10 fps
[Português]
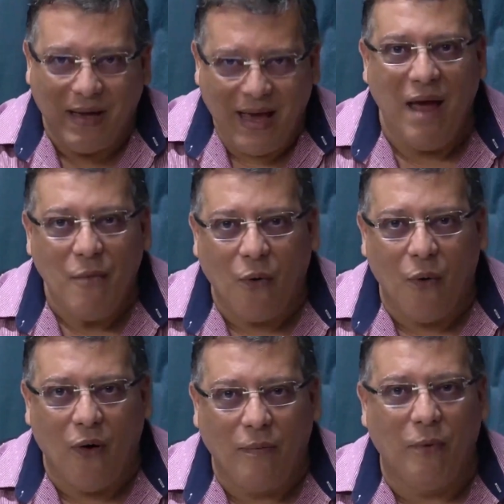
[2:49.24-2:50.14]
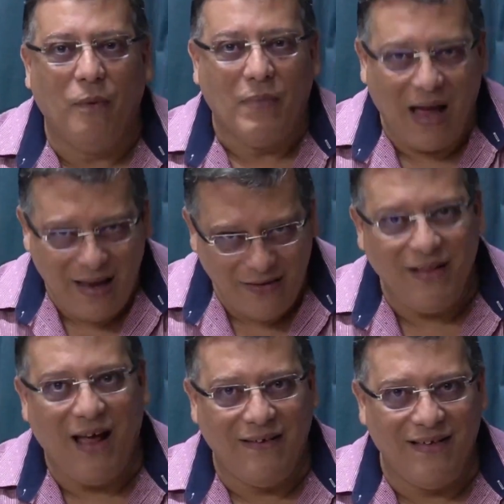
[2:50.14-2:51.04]
Queima o corpo, a
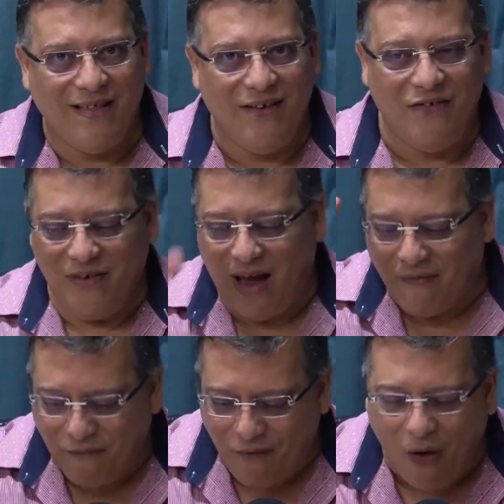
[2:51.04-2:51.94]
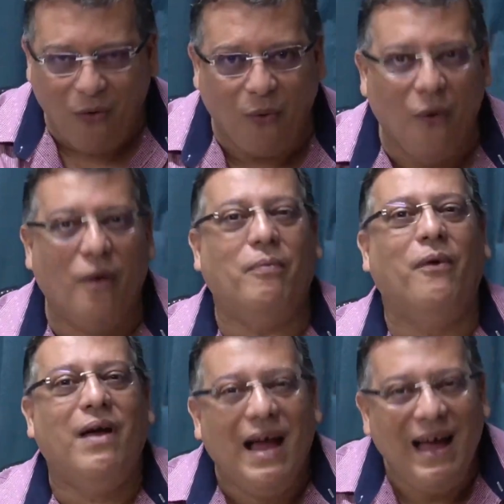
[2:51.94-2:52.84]
entidade existe. Afoga o
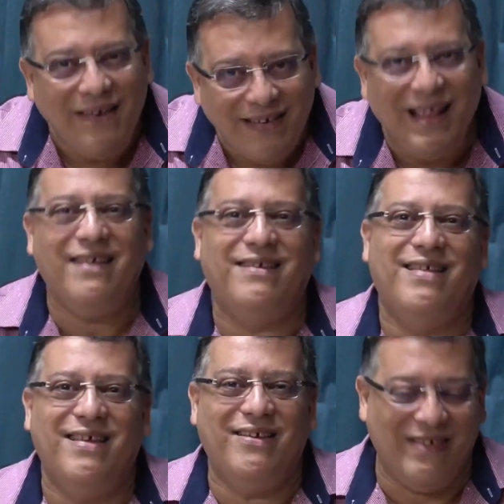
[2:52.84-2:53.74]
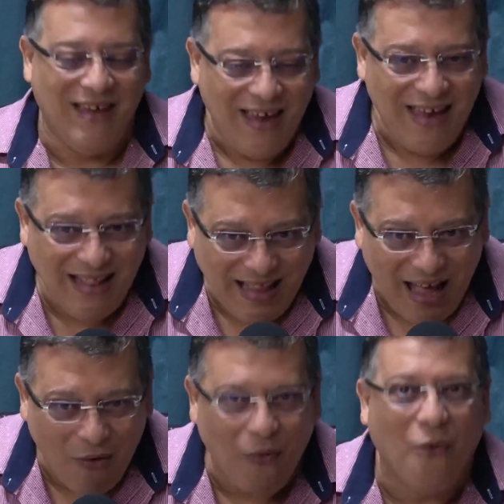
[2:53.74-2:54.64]
corpo, a entidade existe.
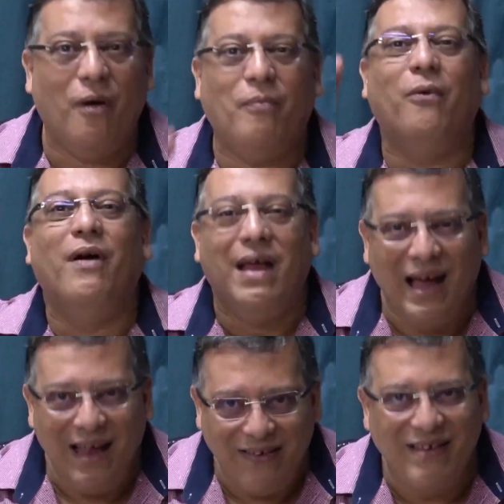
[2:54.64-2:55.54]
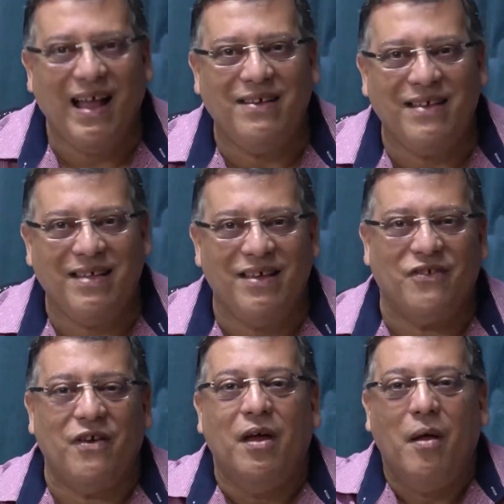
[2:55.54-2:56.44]
Enterra o corpo, a entidade
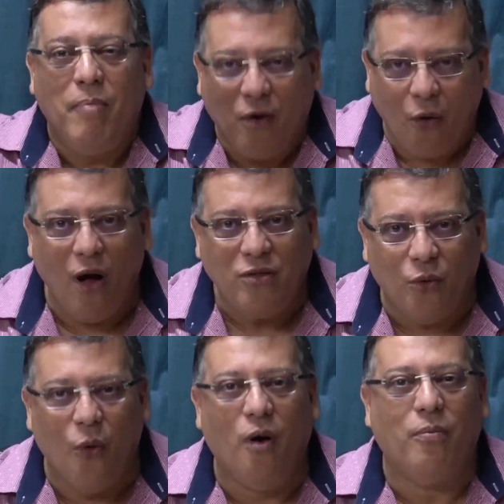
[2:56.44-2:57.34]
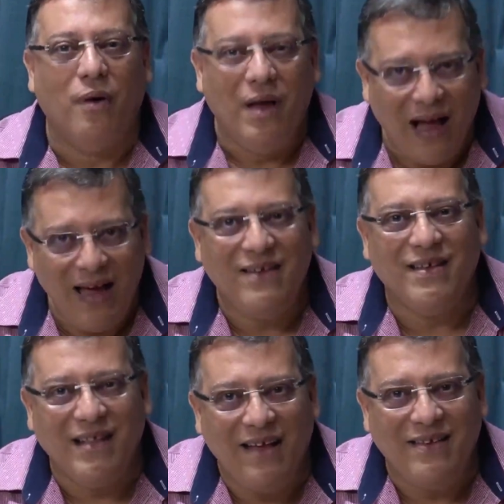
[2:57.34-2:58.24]
existe. Picota o corpo, a
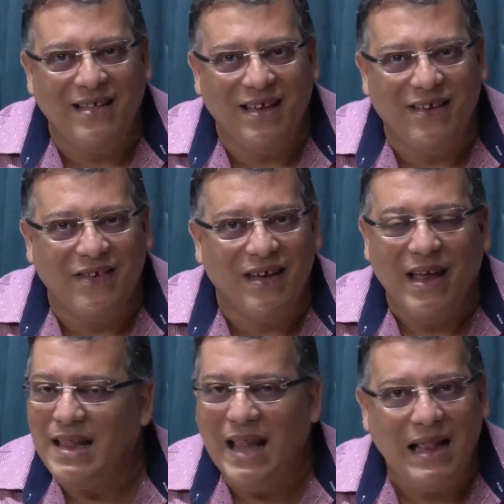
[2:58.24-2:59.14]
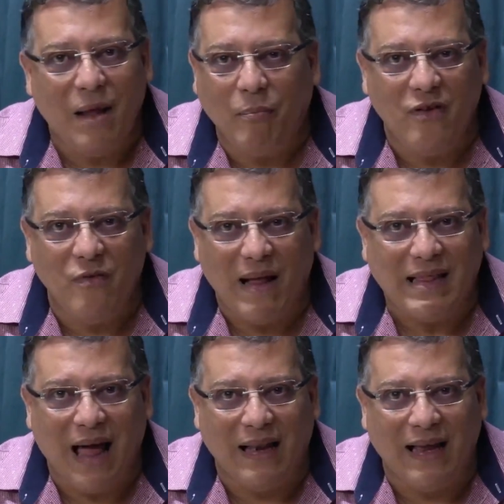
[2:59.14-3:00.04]
entidade existe. Nada pode
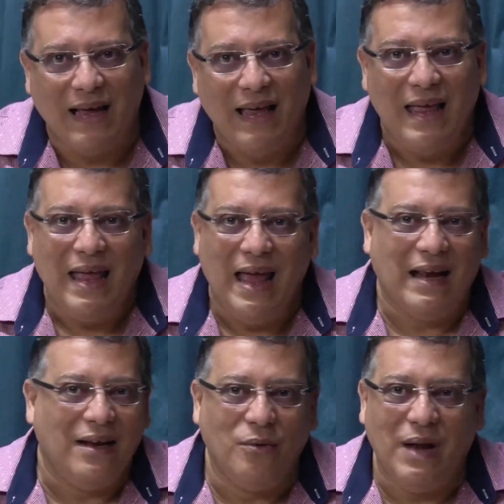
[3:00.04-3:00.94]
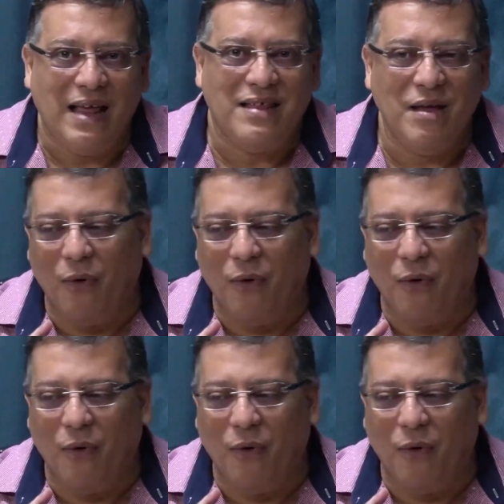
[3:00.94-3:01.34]
matá-la. Ela não nasce nem